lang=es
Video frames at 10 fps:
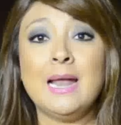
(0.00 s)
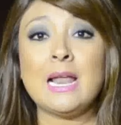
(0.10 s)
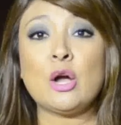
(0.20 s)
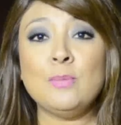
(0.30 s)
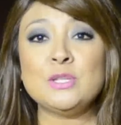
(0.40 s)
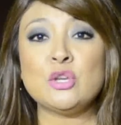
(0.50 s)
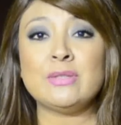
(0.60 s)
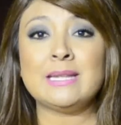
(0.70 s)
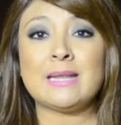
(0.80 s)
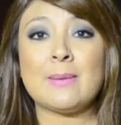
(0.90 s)
La
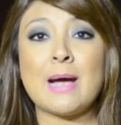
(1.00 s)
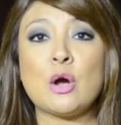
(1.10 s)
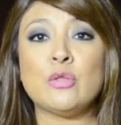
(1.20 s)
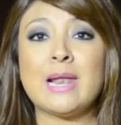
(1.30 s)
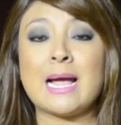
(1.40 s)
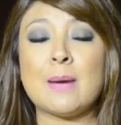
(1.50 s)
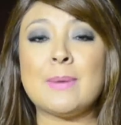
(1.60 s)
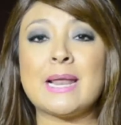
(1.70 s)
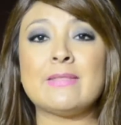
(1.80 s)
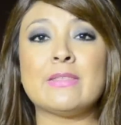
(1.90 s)
Comisión del Trabajo de la
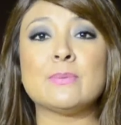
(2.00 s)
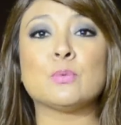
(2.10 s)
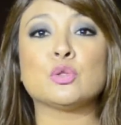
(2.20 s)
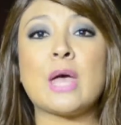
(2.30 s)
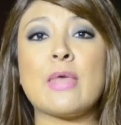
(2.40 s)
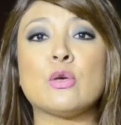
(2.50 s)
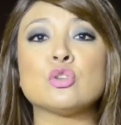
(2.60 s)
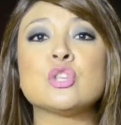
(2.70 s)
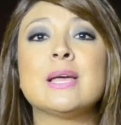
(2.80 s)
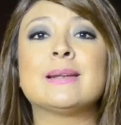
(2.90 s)
Cámara de
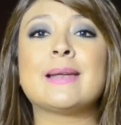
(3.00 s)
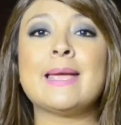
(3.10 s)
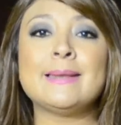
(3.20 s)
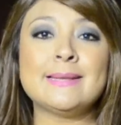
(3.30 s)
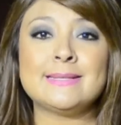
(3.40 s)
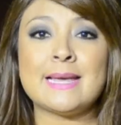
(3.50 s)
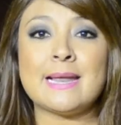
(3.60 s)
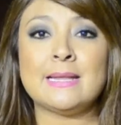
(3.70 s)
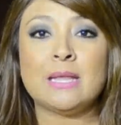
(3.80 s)
Diputados reiniciará el